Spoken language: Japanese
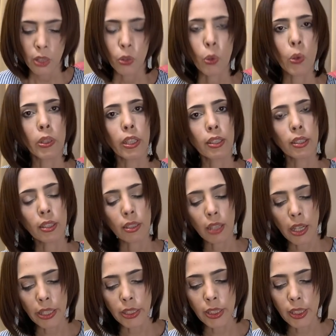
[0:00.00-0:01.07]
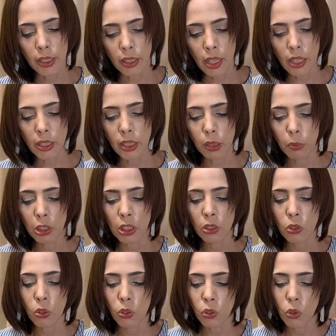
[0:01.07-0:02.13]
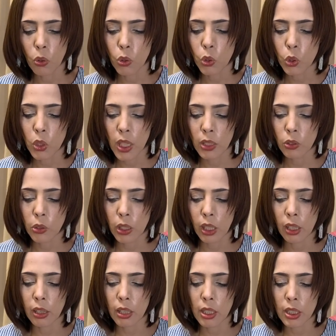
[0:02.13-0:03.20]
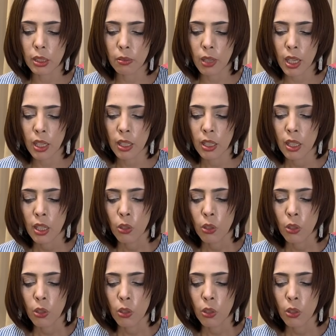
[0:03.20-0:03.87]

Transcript: これに対して自民党の保守派の議員たちは、